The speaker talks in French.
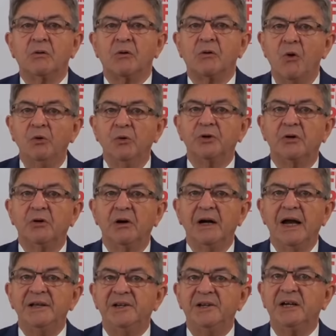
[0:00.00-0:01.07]
contre
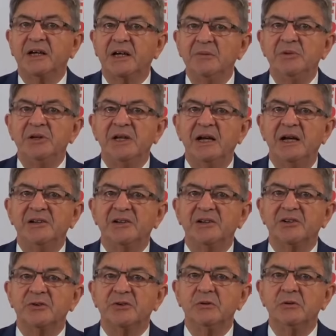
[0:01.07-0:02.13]
la
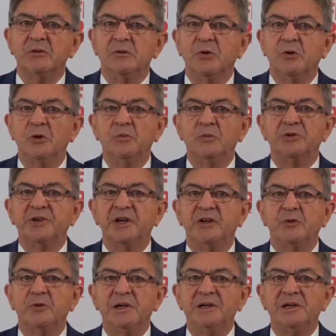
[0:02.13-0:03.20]
décriminalisation de
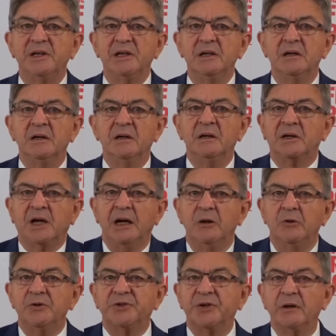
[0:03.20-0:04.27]
l'homosexualité. Quel
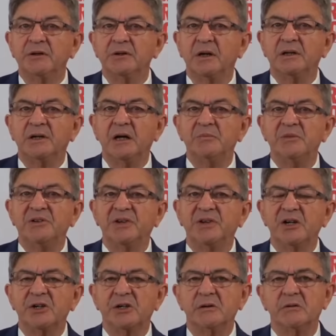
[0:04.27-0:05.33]
est le sens d'un tel
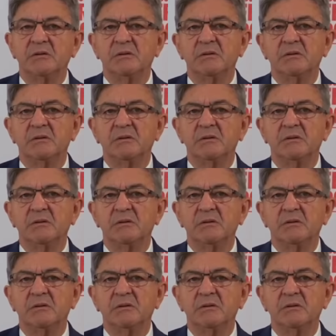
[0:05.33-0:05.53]
message